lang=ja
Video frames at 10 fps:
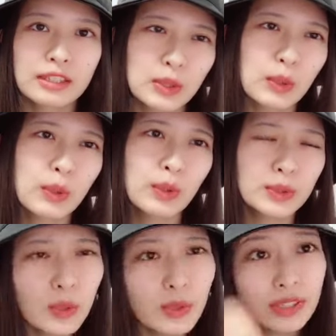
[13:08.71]
そう
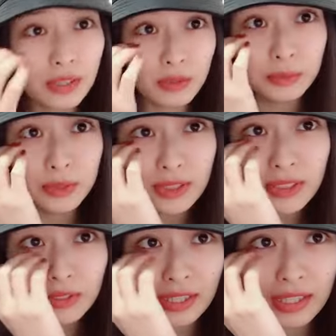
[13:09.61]
そうなの、むずい
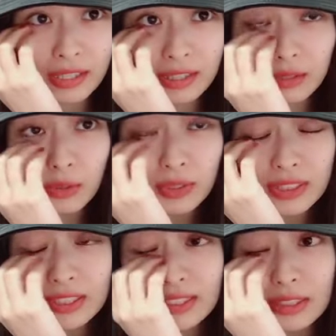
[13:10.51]
よねあれ。考
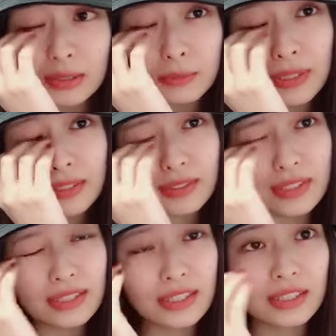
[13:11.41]
察が上手い人
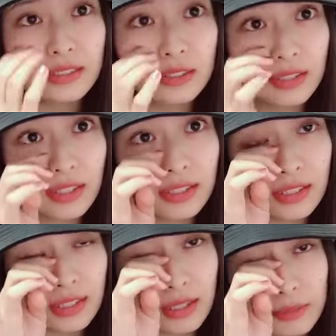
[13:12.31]
だったらい
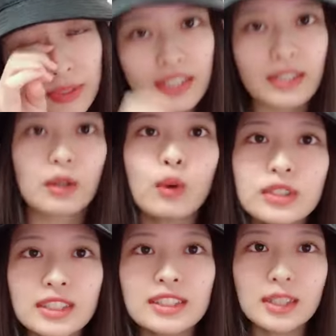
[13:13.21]
いかもね。なんか考
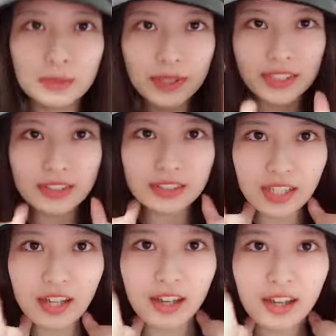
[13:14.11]
察が上手いっていう
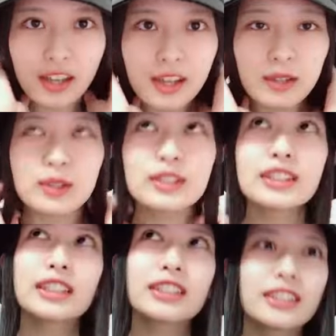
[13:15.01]
か、考
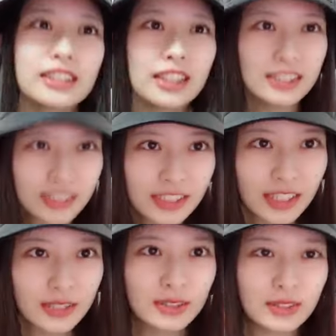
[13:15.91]
察が好きな
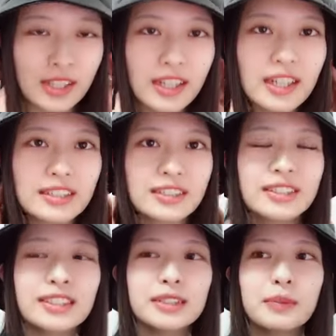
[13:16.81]
人とか
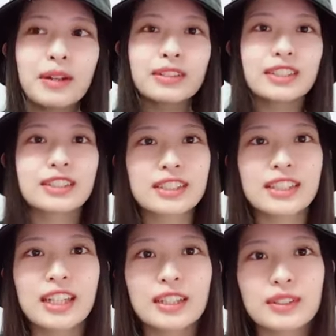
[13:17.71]
辻褄合わせ好き
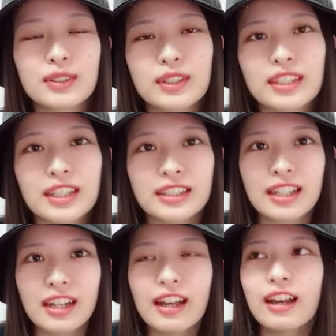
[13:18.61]
な人とかだっ
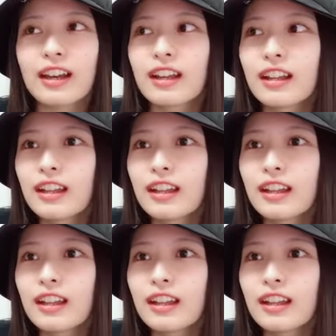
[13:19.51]
たら